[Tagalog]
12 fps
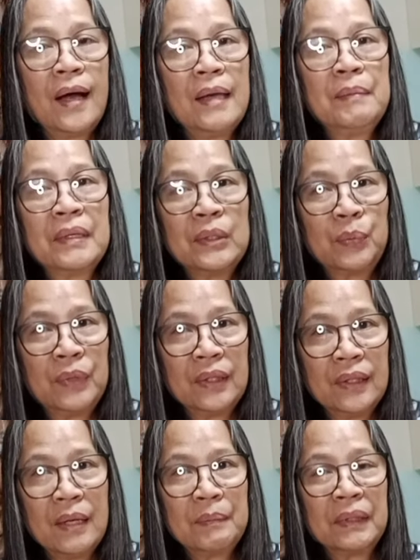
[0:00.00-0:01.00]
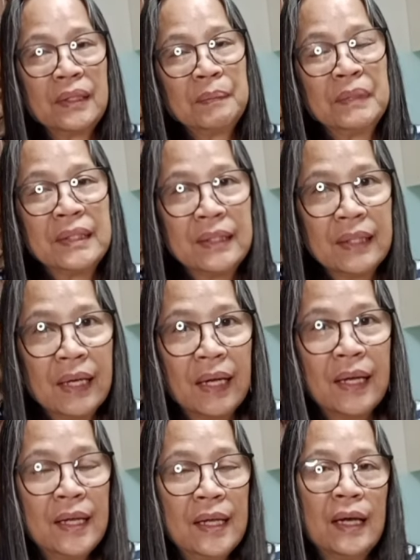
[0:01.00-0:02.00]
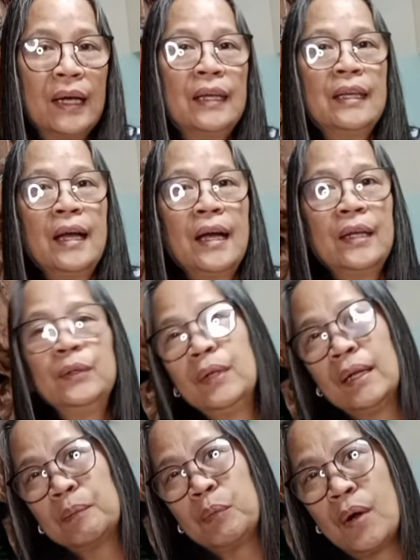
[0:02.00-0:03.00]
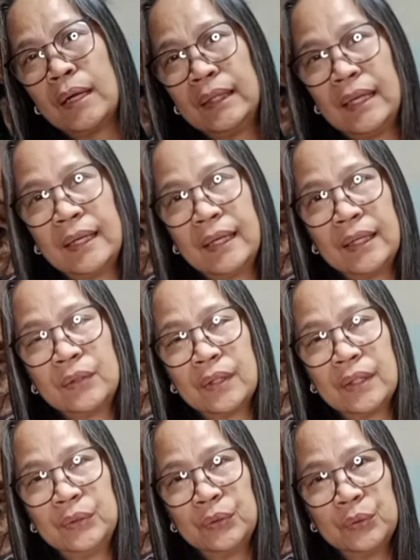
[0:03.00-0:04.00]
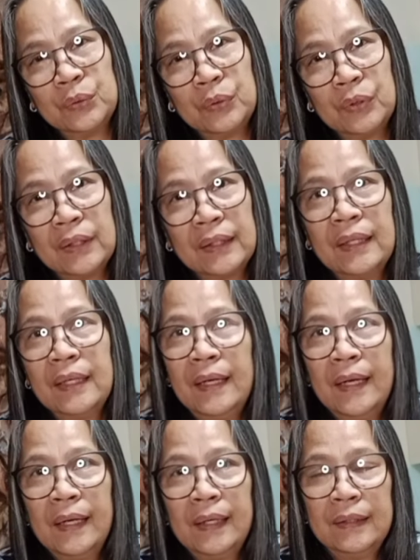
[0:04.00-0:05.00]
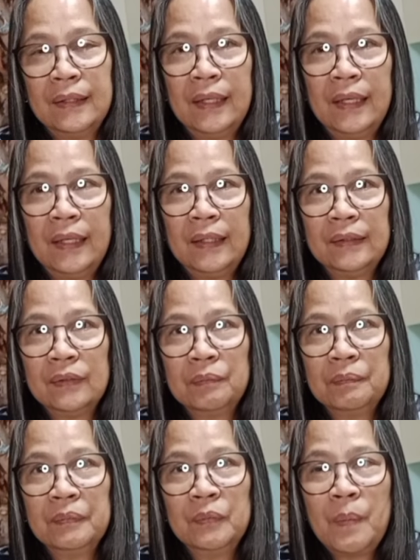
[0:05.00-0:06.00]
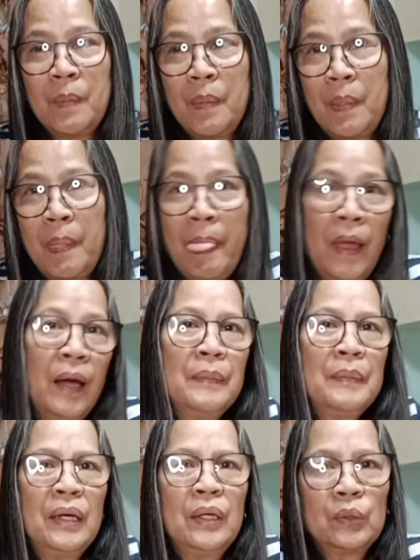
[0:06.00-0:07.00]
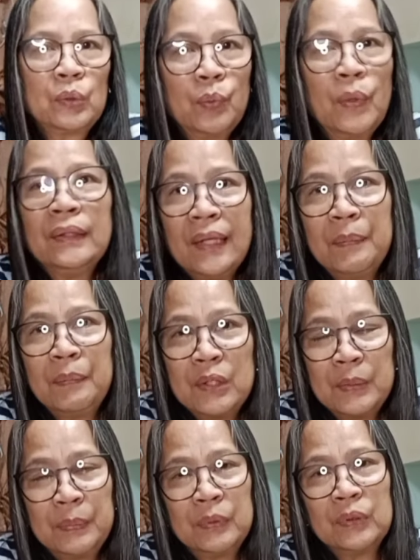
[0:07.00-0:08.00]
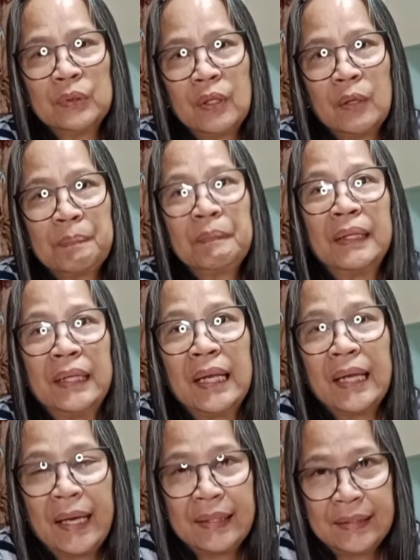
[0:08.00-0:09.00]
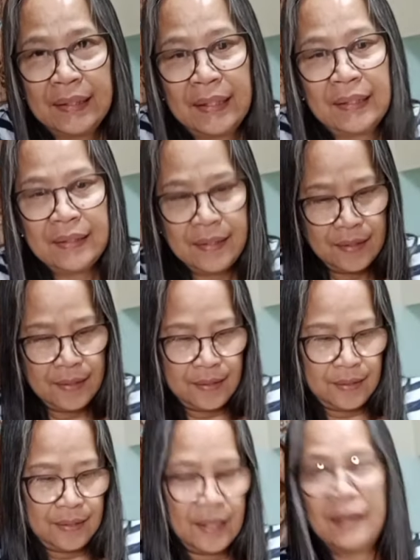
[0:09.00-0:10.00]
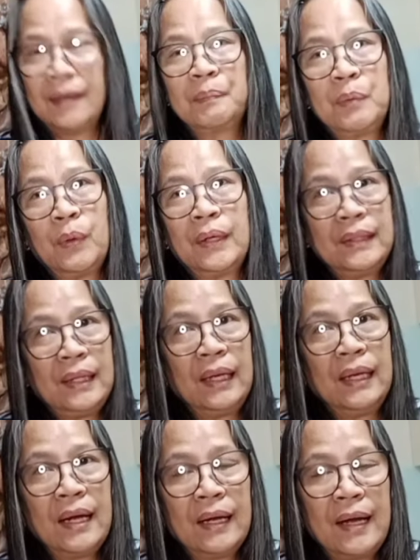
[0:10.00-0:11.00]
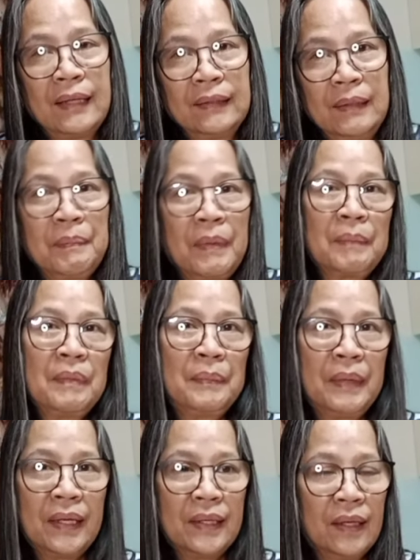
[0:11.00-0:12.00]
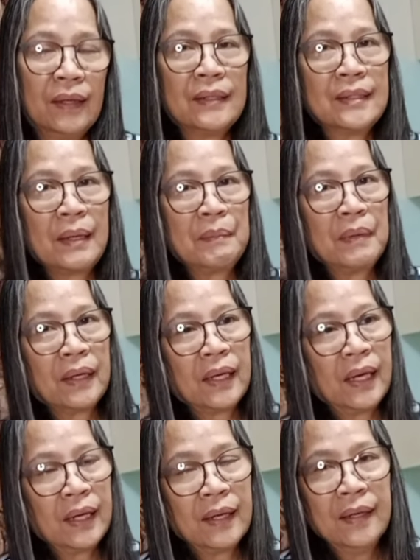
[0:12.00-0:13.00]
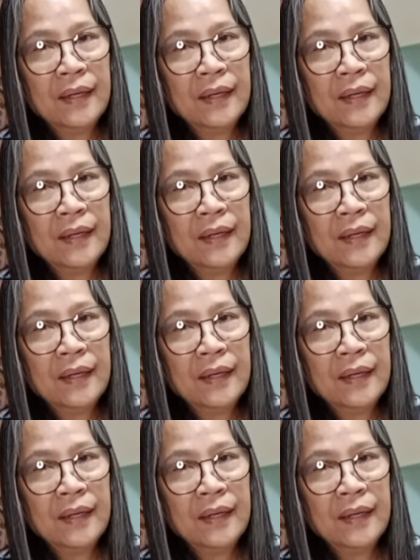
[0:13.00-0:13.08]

ay mas sweet na, matamis na. Kaya, yun lang po ang nilagay ko ngayon doon. And then, about 1 tablespoon of vanilla essence. Yan lang po kadali ang ating pag ng kasaba cake.